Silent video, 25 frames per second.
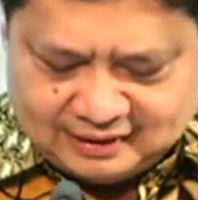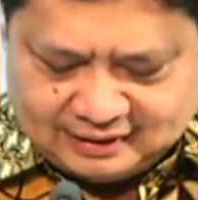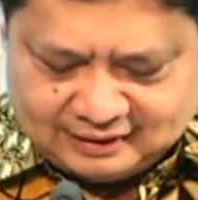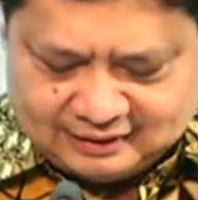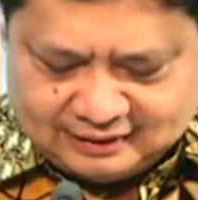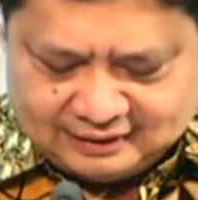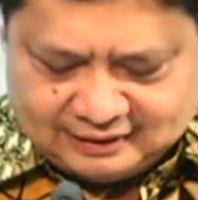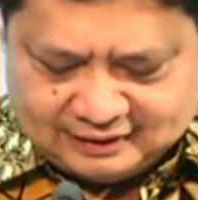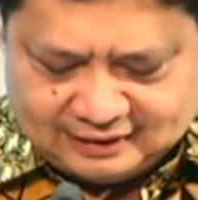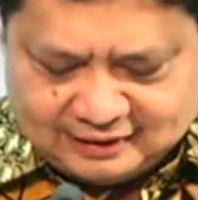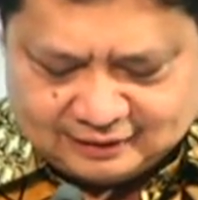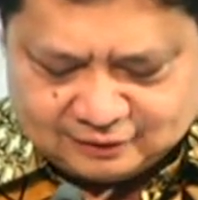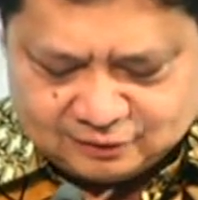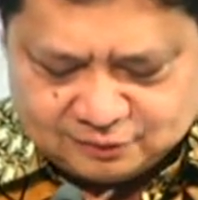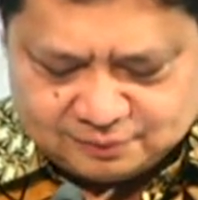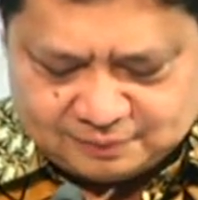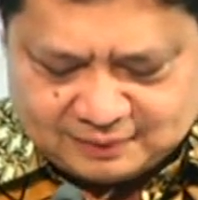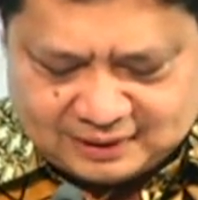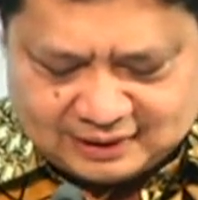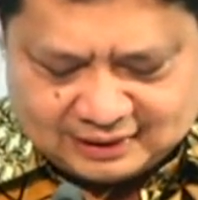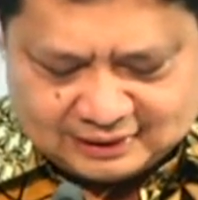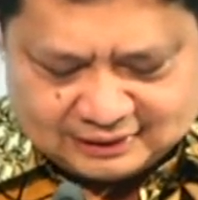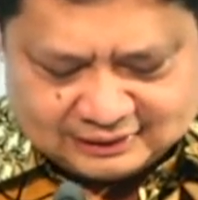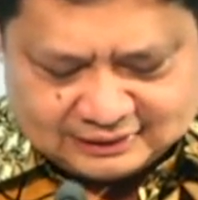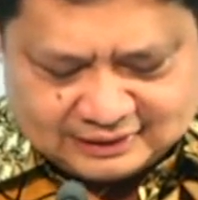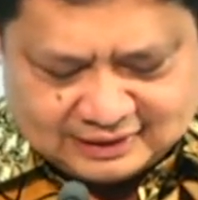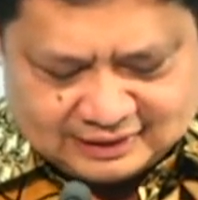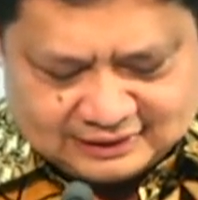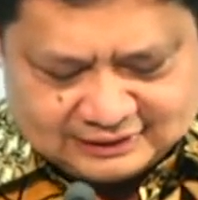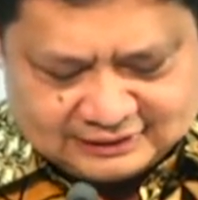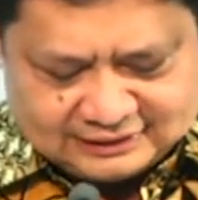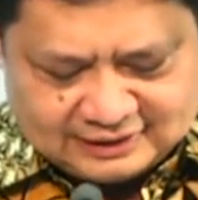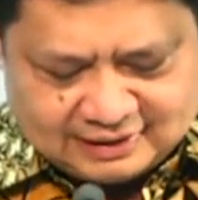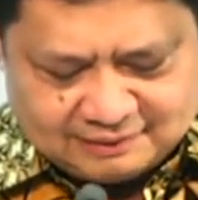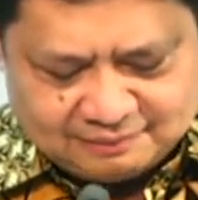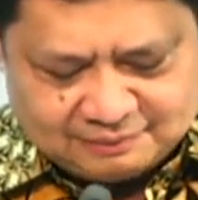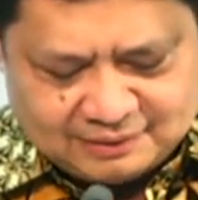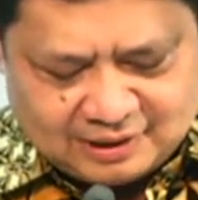dan ini kartu
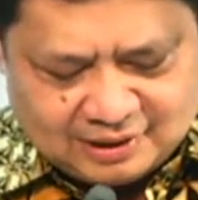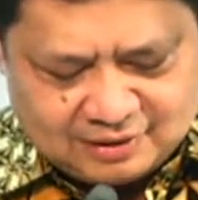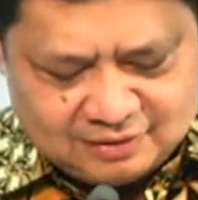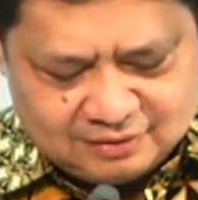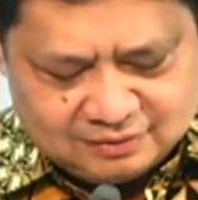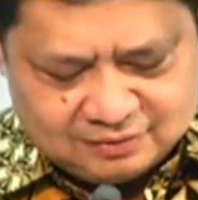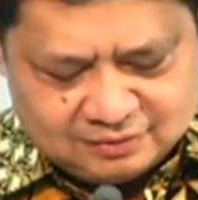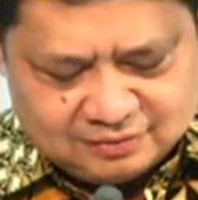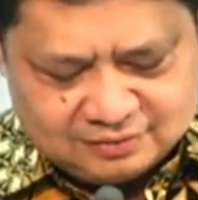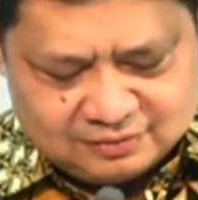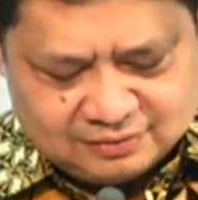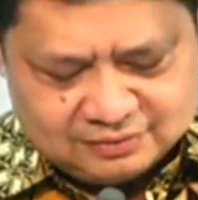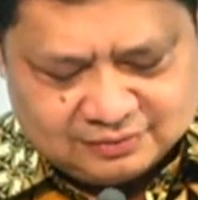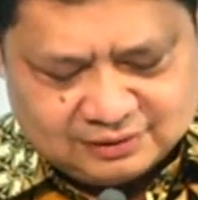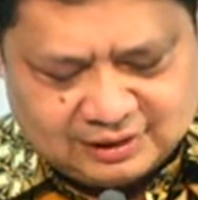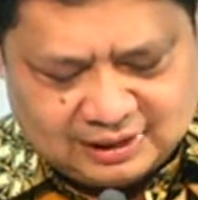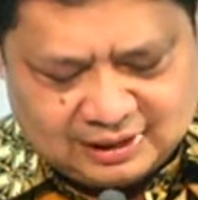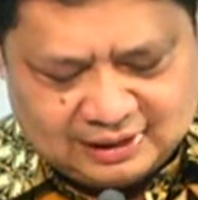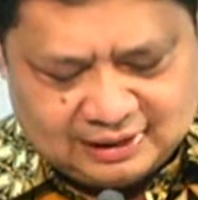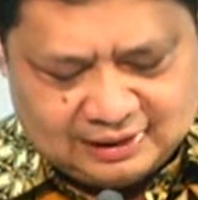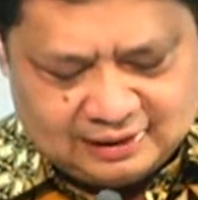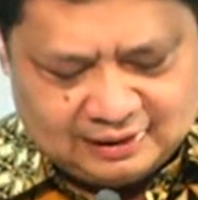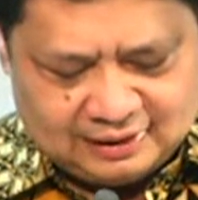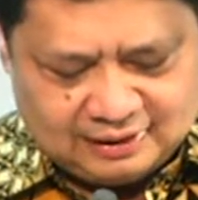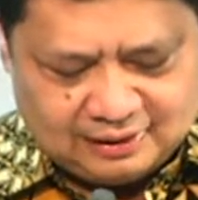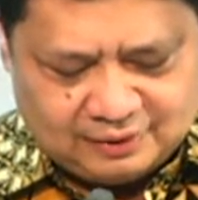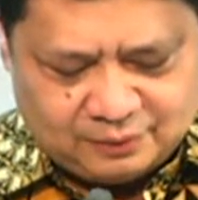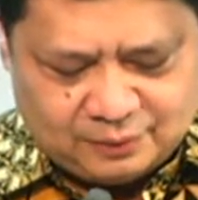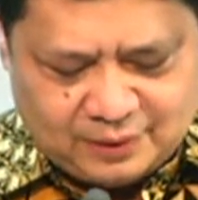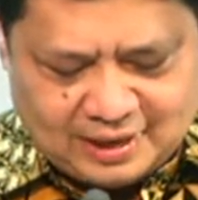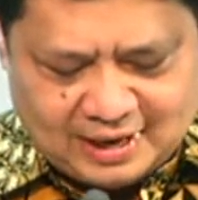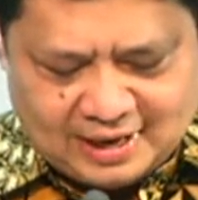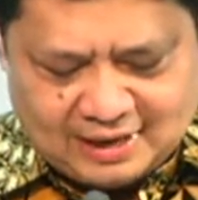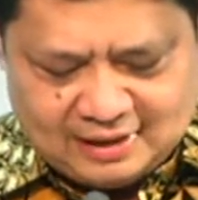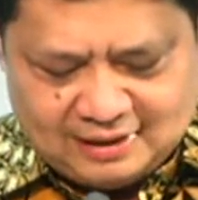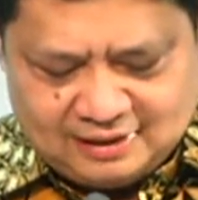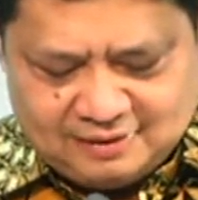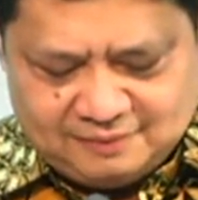prakerja disiapkan untuk eh,
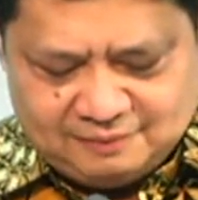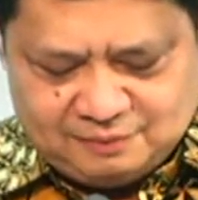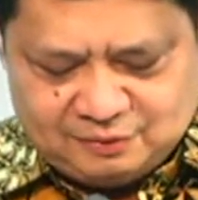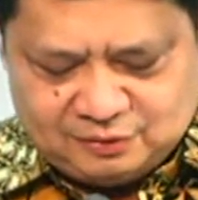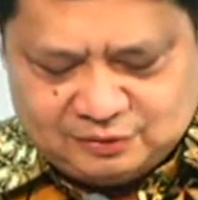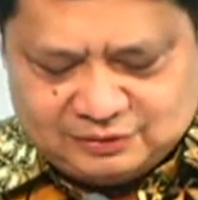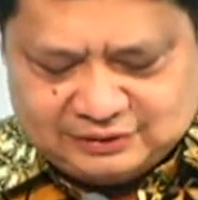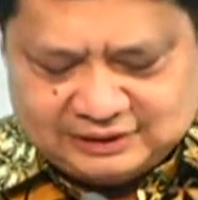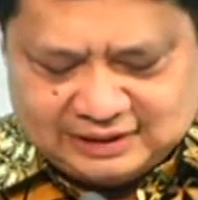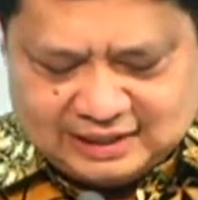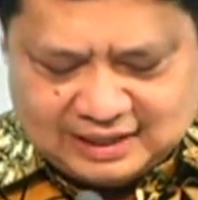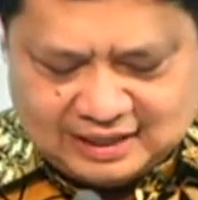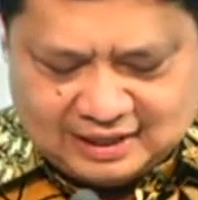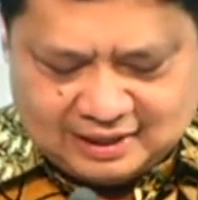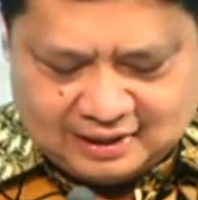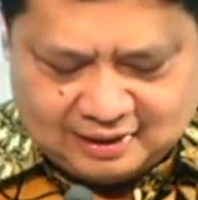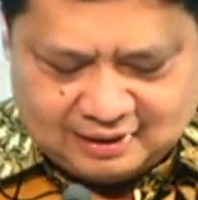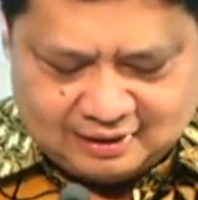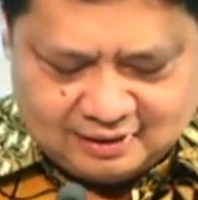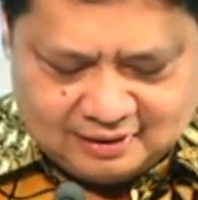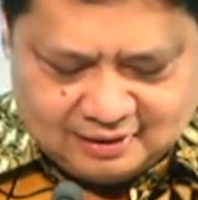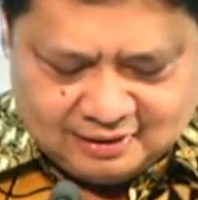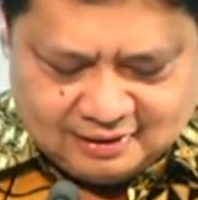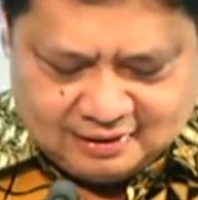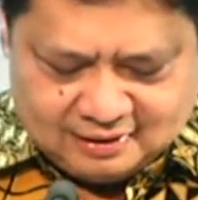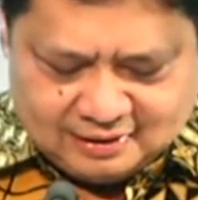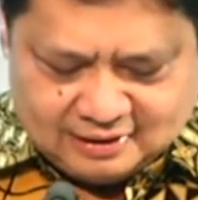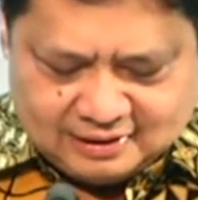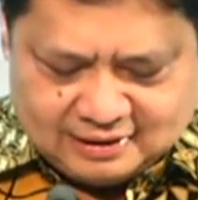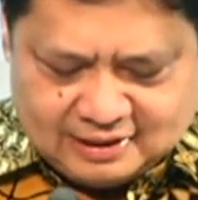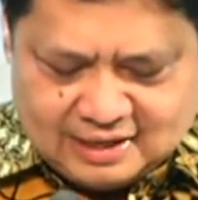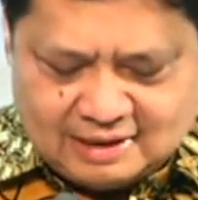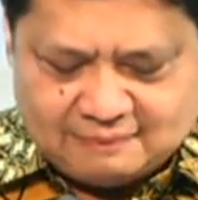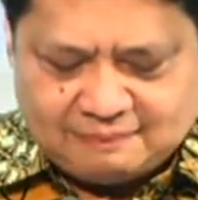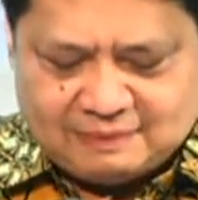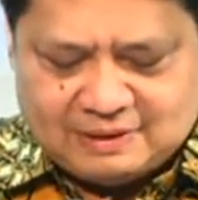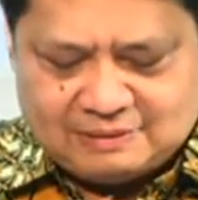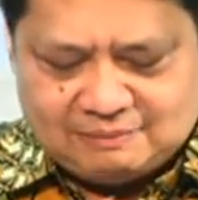wni berusia
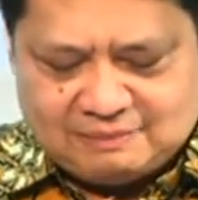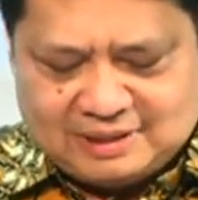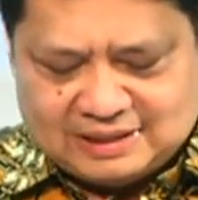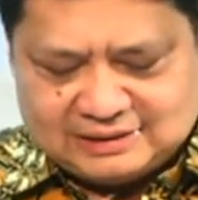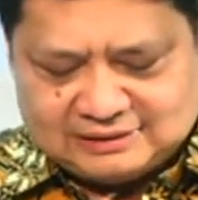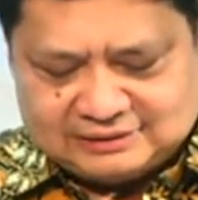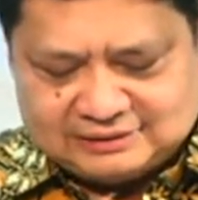18